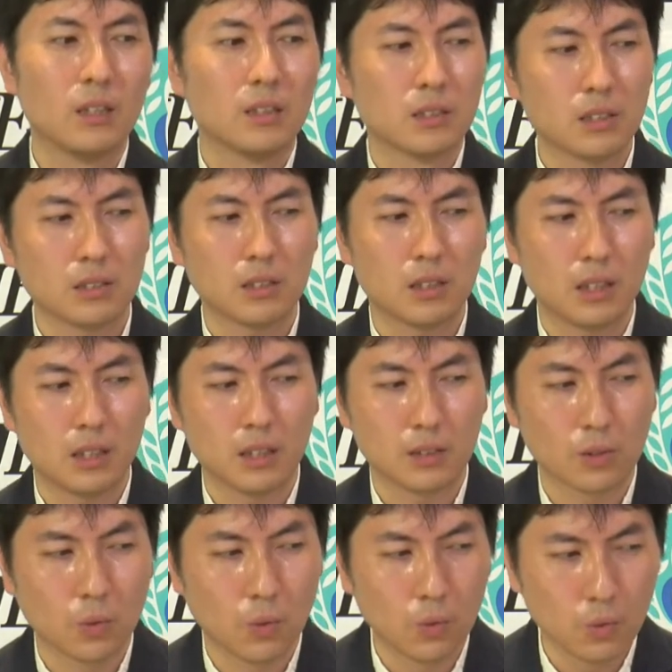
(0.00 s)
ですから、えっ
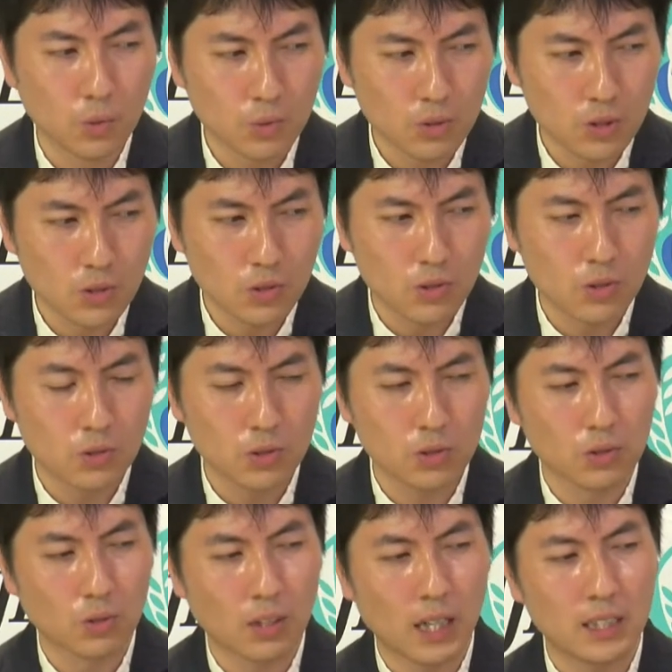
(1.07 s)
と、今後の出生
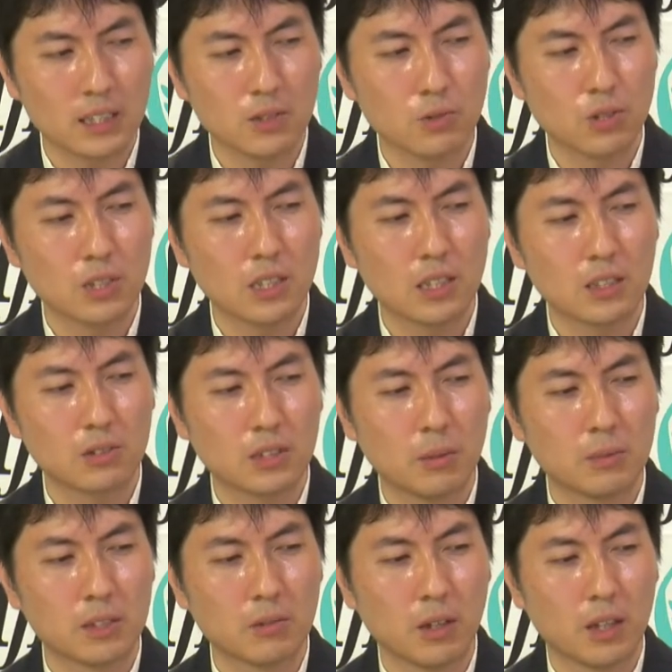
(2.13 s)
数の改善をしていくた
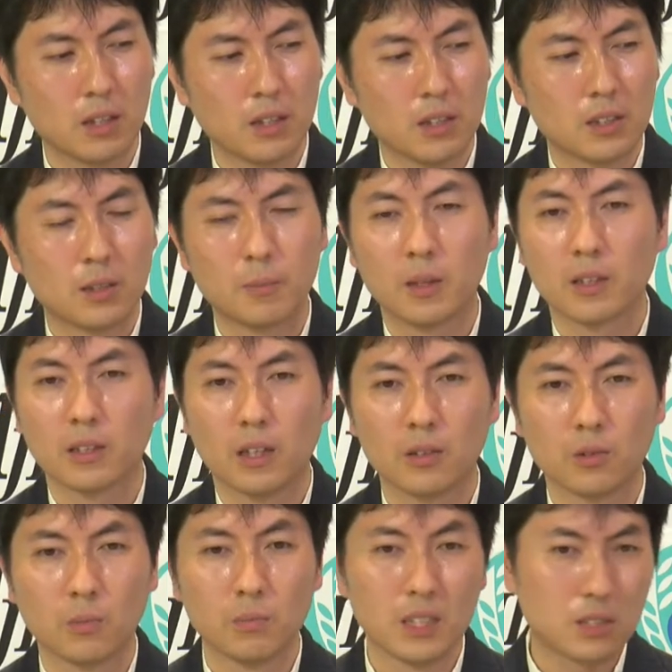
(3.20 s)
めにはやっぱりあ
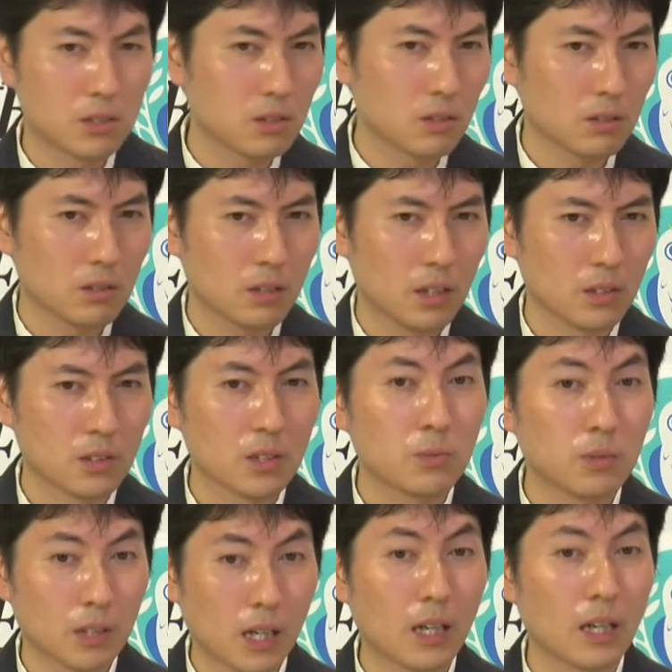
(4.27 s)
の3つあの自
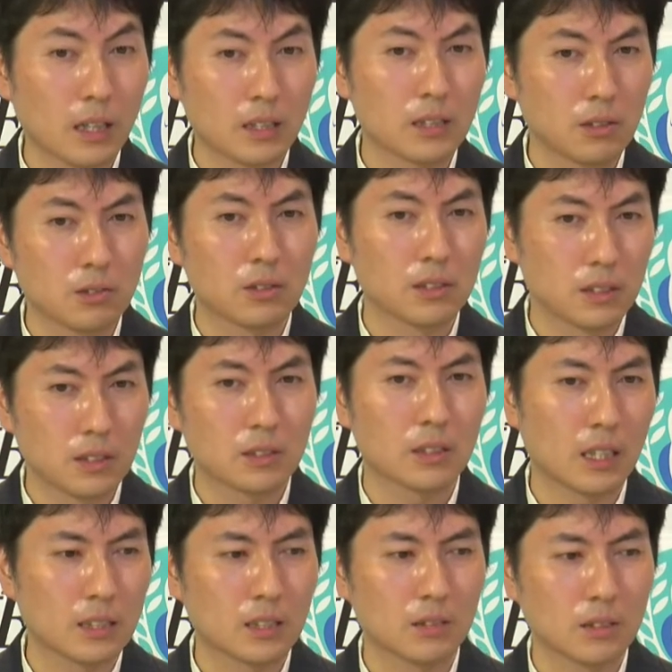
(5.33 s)
分掲げている
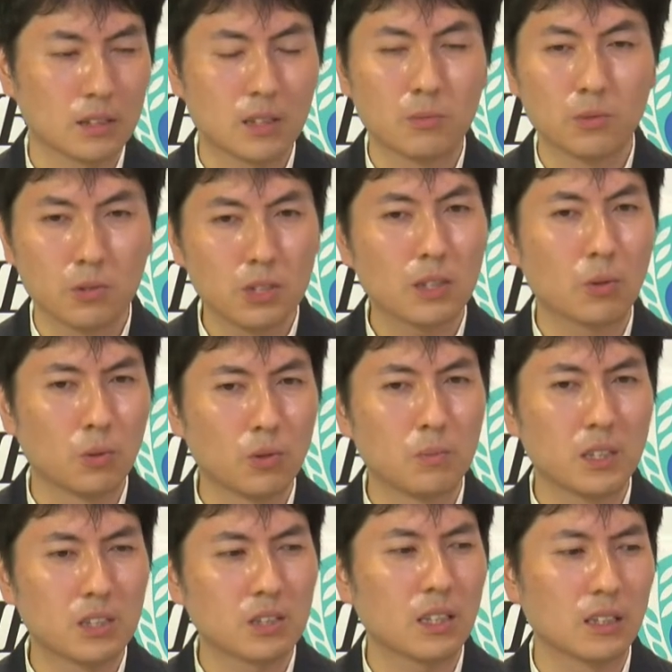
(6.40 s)
対策自分としてはこの
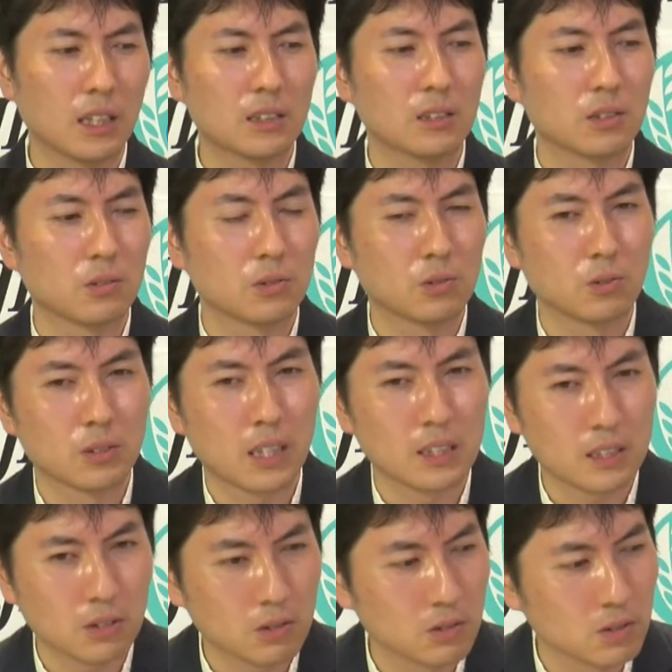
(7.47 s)
3つかなっていうその対
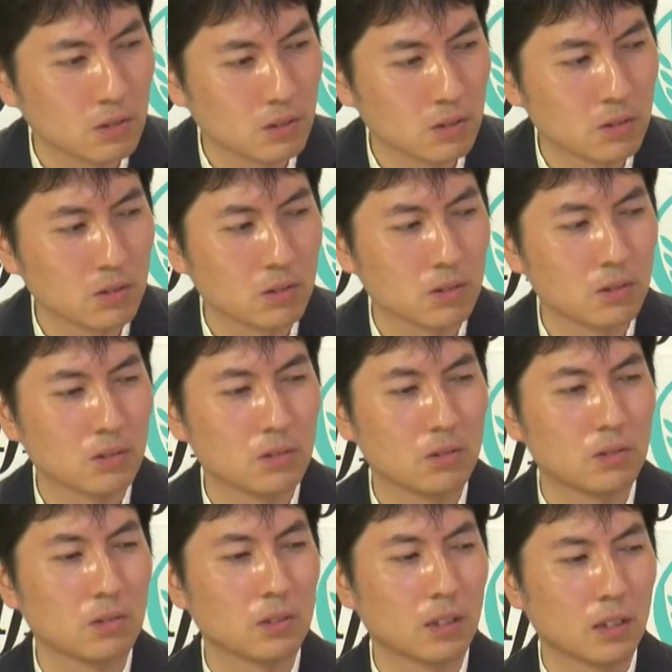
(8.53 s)
策
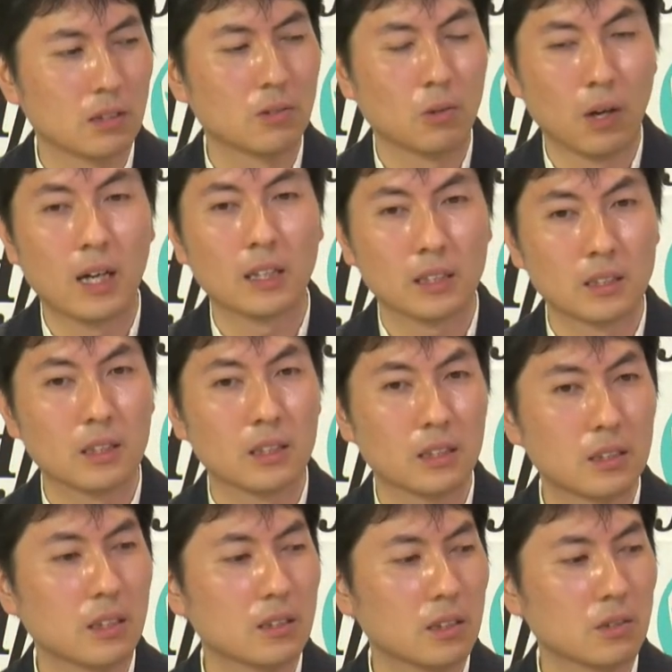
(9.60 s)
を上げてい
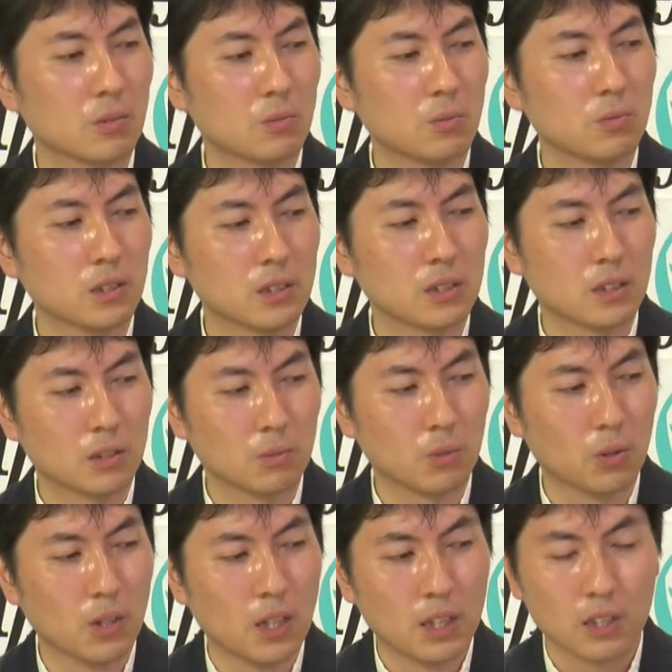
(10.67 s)
きたいなと思うんですけれど
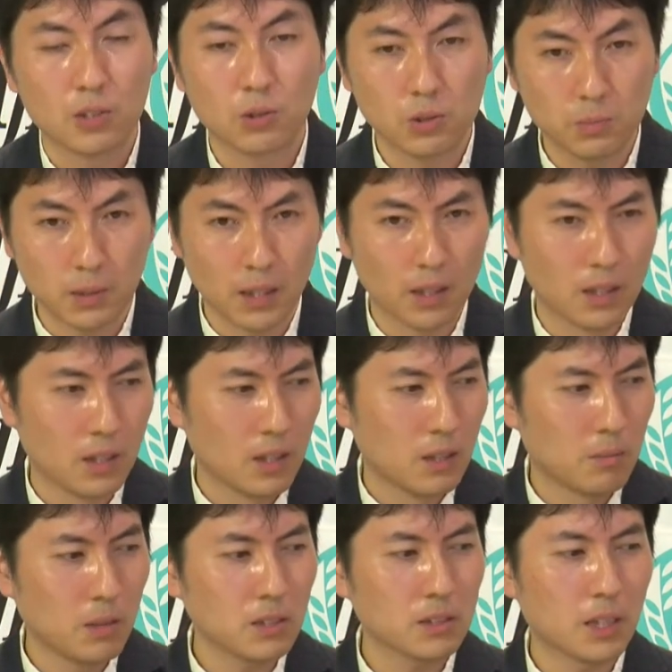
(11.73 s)
も1つ目
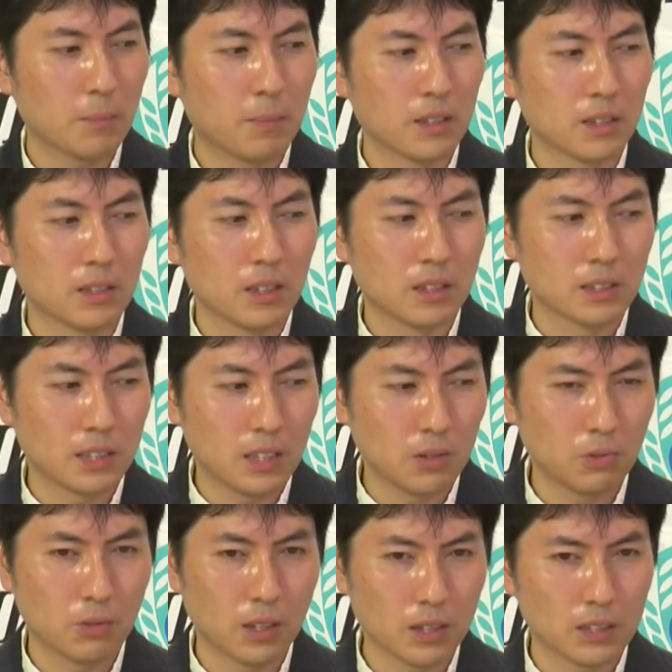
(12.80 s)
まずやっぱり
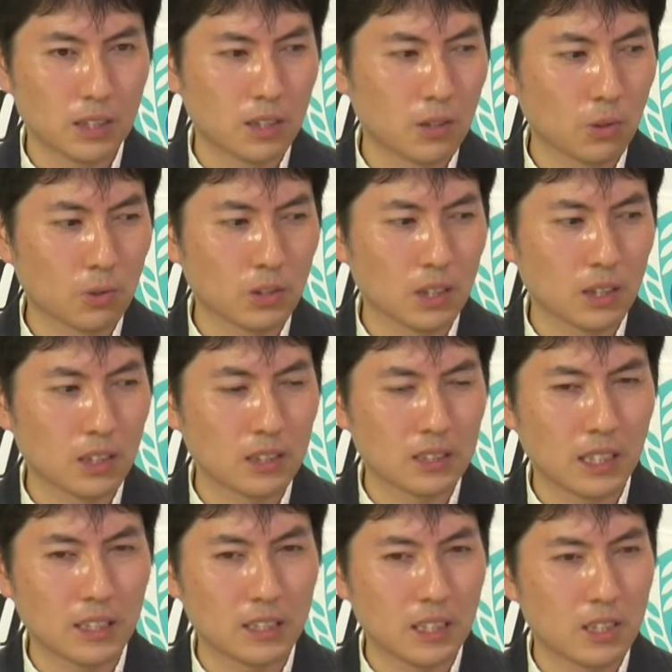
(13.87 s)
政府が積極的な
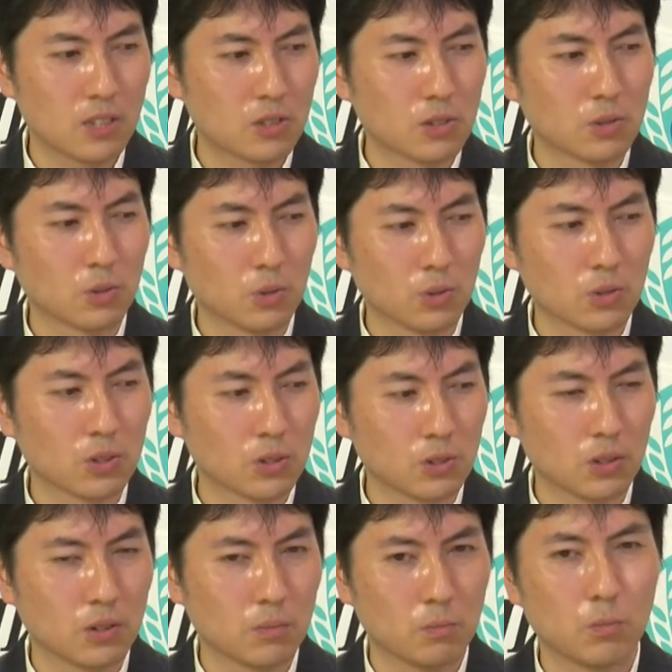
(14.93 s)
財政出動をす
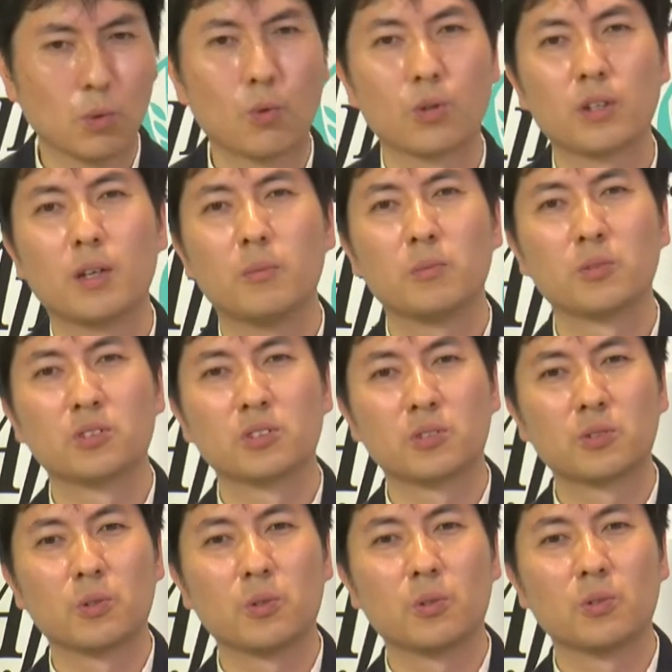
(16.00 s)
るもうこれはもうずっ
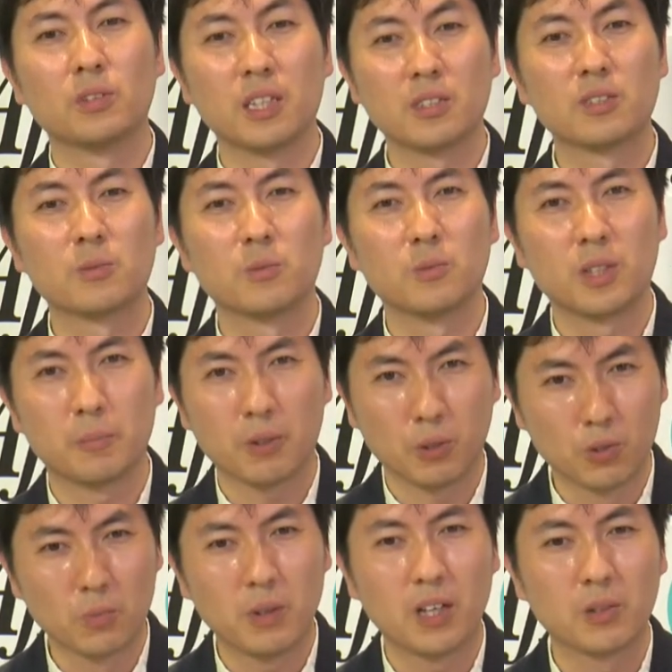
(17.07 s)
とね自分もやっぱり
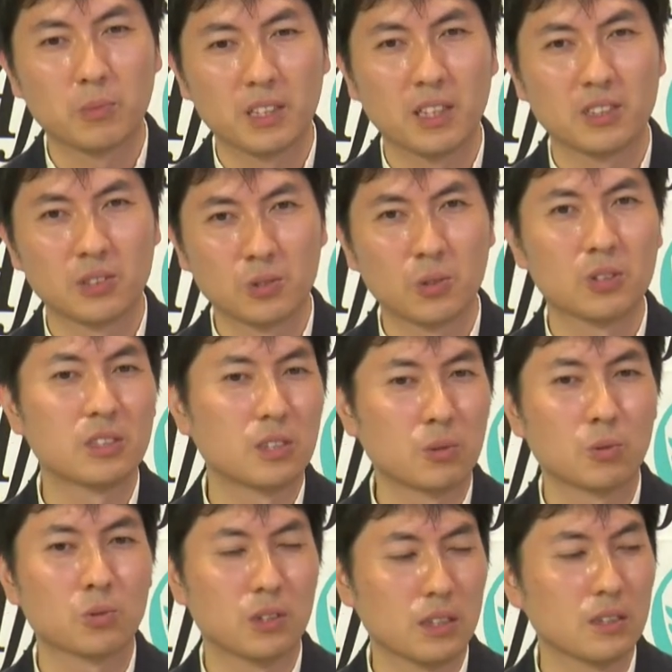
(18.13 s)
この番組ではずっと言ってる
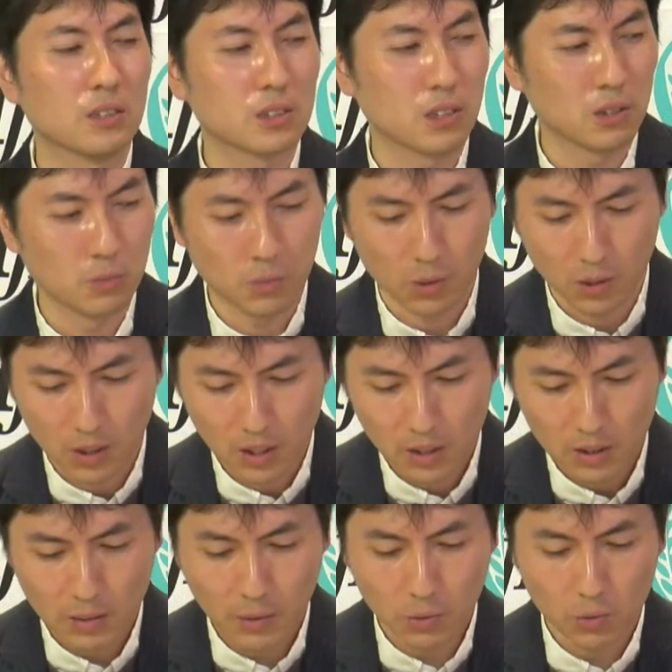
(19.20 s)
ことなんですけれども
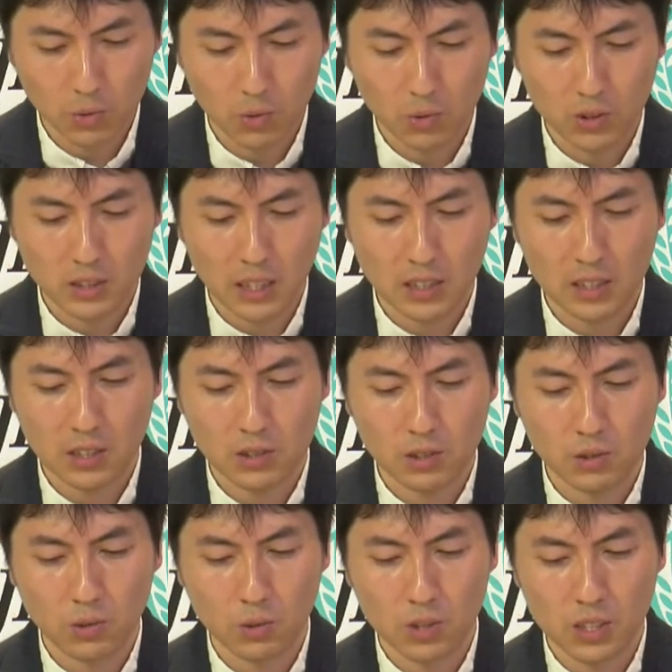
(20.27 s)
この財政出
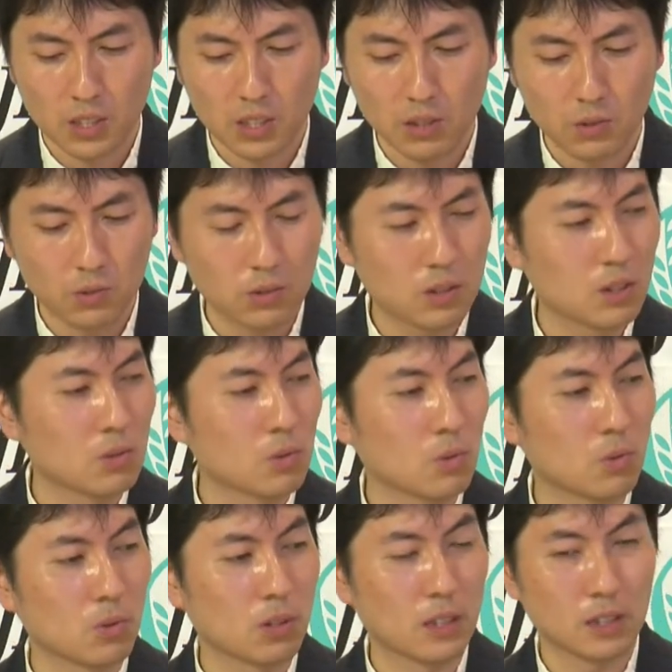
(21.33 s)
動をしていくっていうと
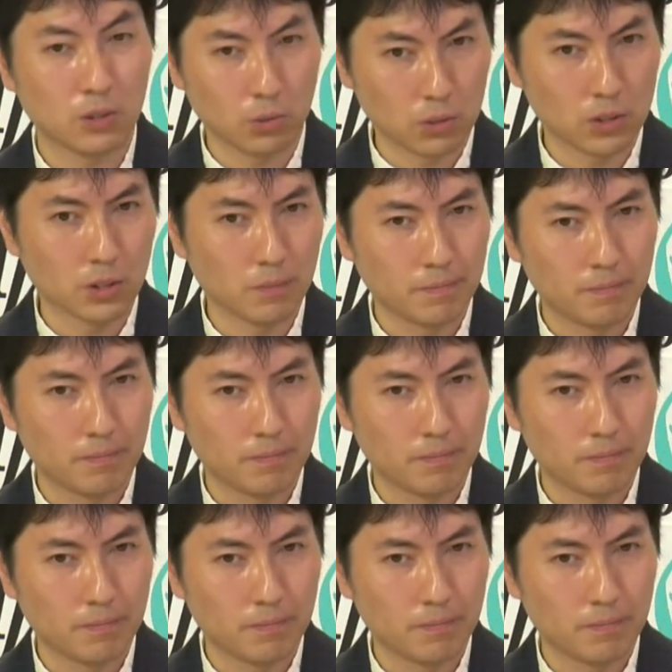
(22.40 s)
ころが1つ